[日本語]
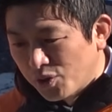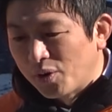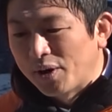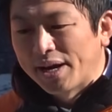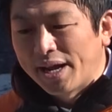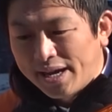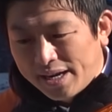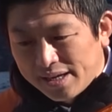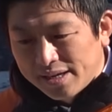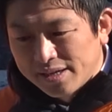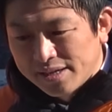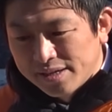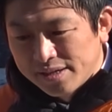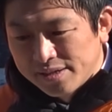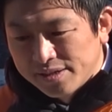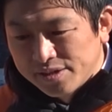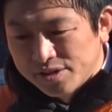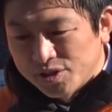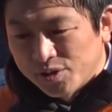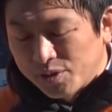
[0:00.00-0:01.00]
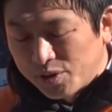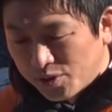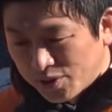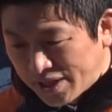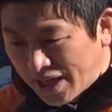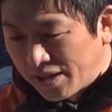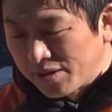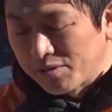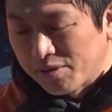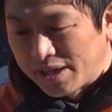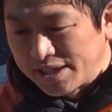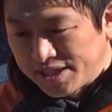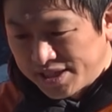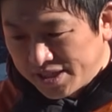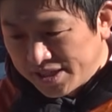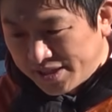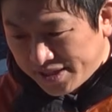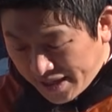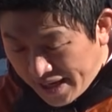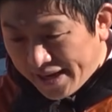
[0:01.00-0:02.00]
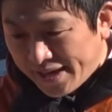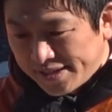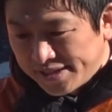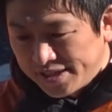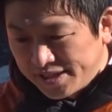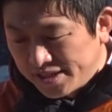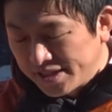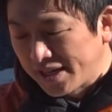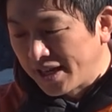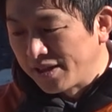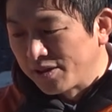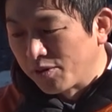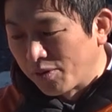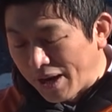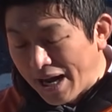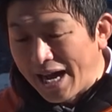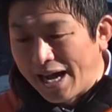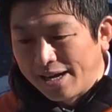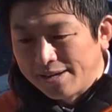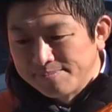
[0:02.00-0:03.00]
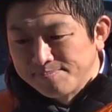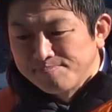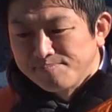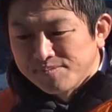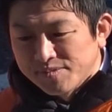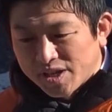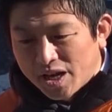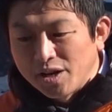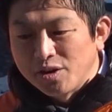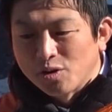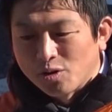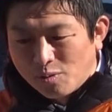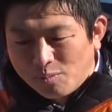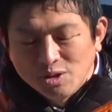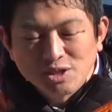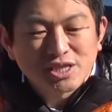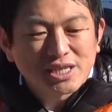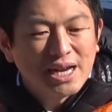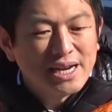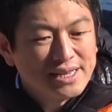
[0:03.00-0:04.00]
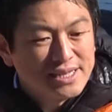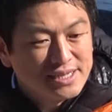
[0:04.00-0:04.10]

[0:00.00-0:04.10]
しょうがない。そう、予算とかじ、ね、人事権とか、権力を持つか